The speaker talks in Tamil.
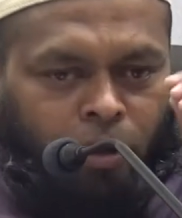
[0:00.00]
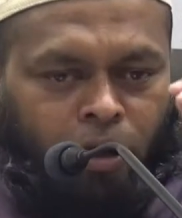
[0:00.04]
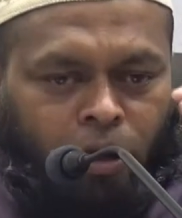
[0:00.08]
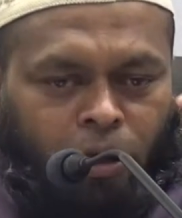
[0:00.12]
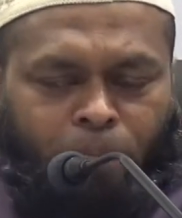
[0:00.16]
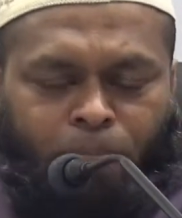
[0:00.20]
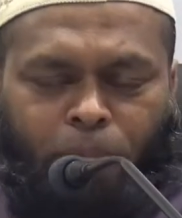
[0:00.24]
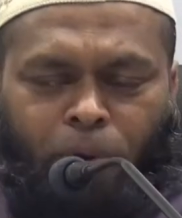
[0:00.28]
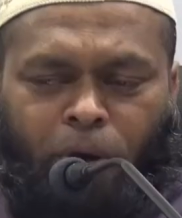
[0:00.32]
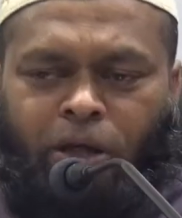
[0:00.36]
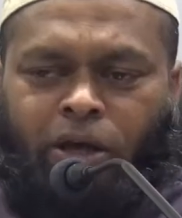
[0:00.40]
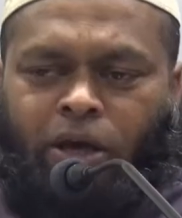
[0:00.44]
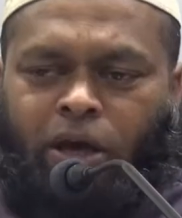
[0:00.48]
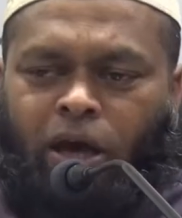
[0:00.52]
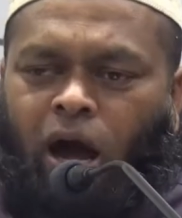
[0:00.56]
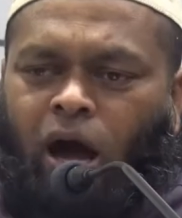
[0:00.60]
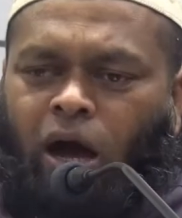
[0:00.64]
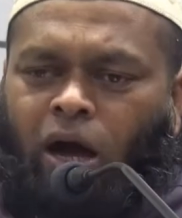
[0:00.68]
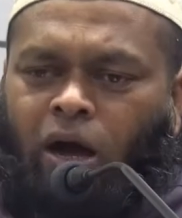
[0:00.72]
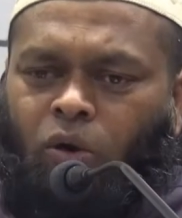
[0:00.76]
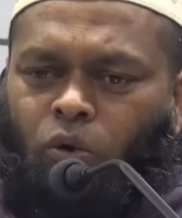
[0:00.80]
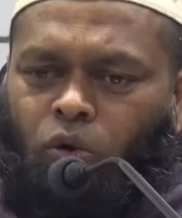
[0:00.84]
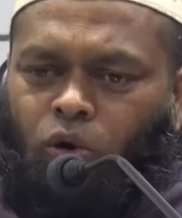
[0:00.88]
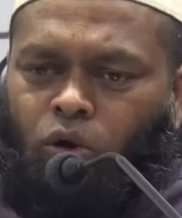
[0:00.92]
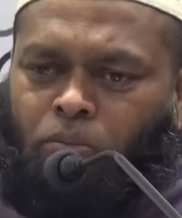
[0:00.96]

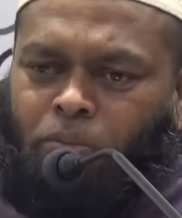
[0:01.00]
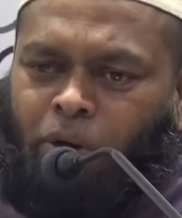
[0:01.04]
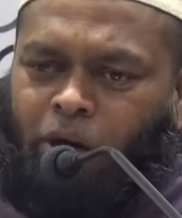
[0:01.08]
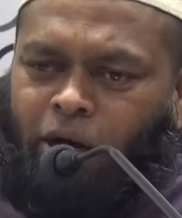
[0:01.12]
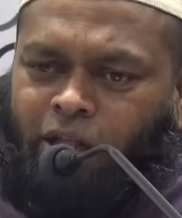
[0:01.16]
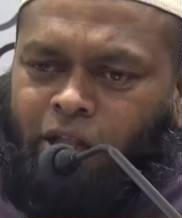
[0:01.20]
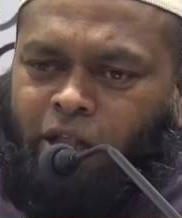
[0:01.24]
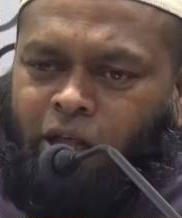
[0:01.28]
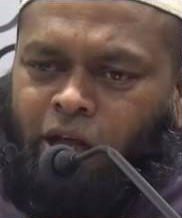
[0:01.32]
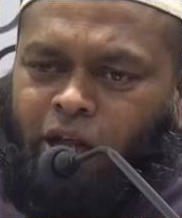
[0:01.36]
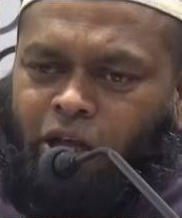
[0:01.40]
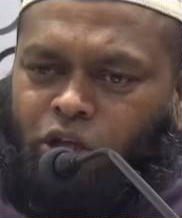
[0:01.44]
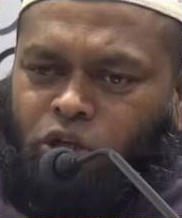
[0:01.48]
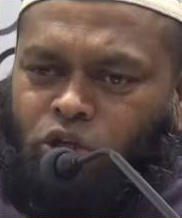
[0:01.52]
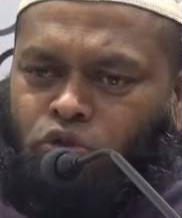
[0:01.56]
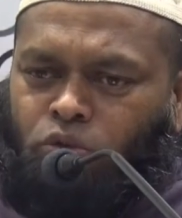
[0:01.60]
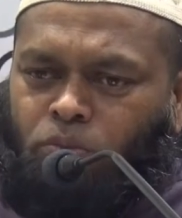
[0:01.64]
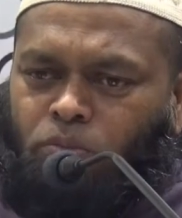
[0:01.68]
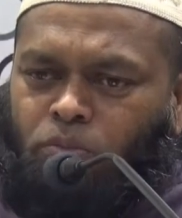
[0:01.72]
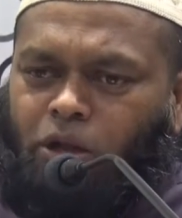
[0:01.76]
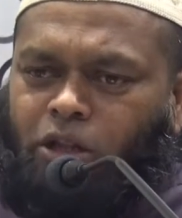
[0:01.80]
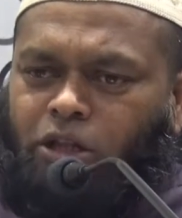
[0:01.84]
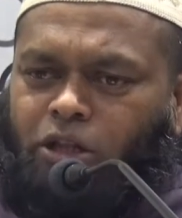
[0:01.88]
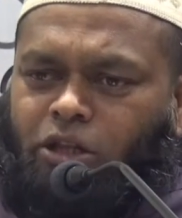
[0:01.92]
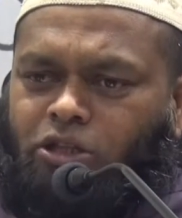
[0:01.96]
இப்படியாக ஒரு மனிதனை
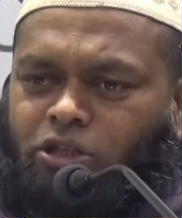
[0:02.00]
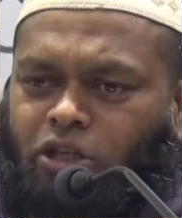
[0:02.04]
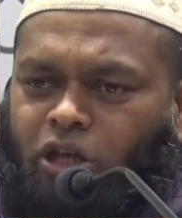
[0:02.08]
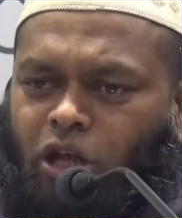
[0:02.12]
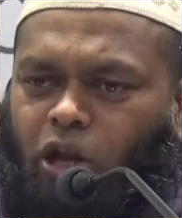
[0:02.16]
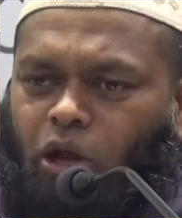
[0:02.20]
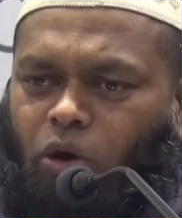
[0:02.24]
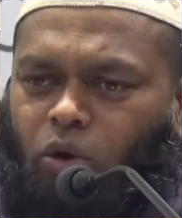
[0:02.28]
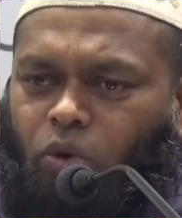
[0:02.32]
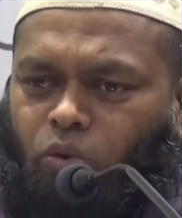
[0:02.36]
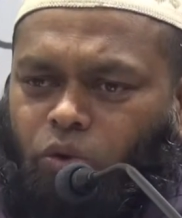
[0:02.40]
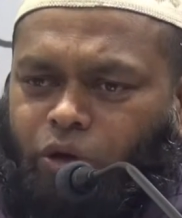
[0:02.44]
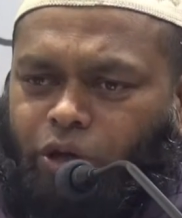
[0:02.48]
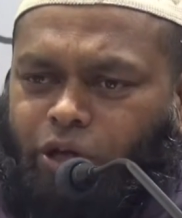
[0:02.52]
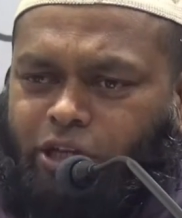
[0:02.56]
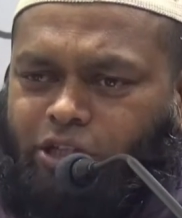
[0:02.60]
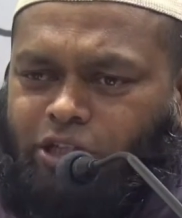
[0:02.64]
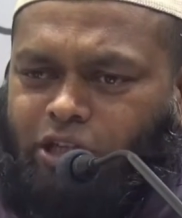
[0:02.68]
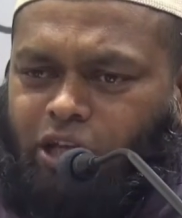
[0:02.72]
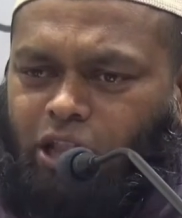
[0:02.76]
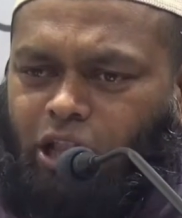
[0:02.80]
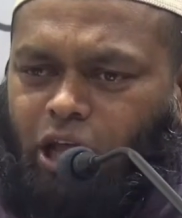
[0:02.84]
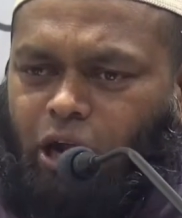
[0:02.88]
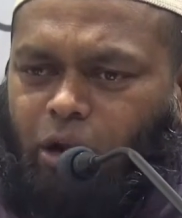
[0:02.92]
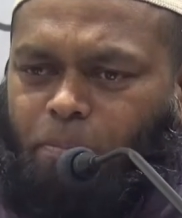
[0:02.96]
சுமந்து செல்லக்கூடிய
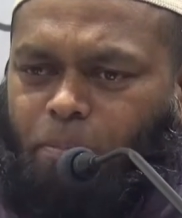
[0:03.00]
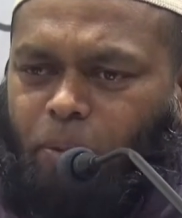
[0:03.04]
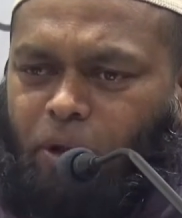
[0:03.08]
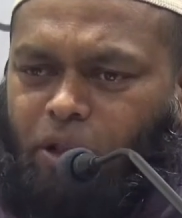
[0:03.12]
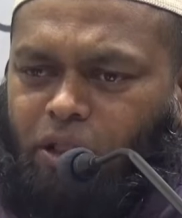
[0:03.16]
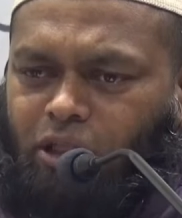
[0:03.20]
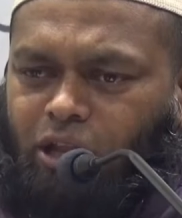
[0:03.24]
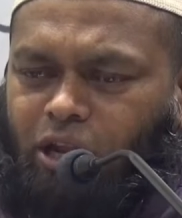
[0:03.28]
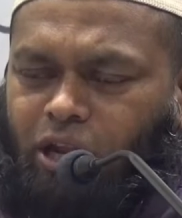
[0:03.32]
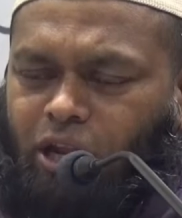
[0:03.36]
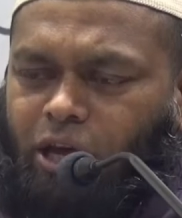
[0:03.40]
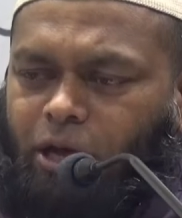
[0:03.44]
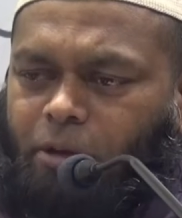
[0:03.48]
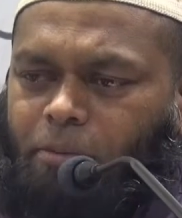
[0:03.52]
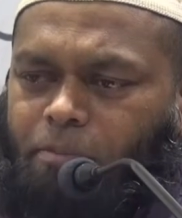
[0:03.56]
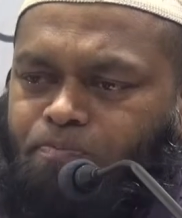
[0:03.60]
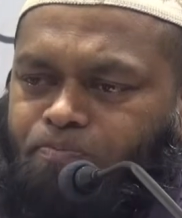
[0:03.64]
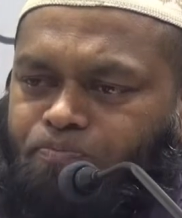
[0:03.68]
சந்தர்ப்பத்திலே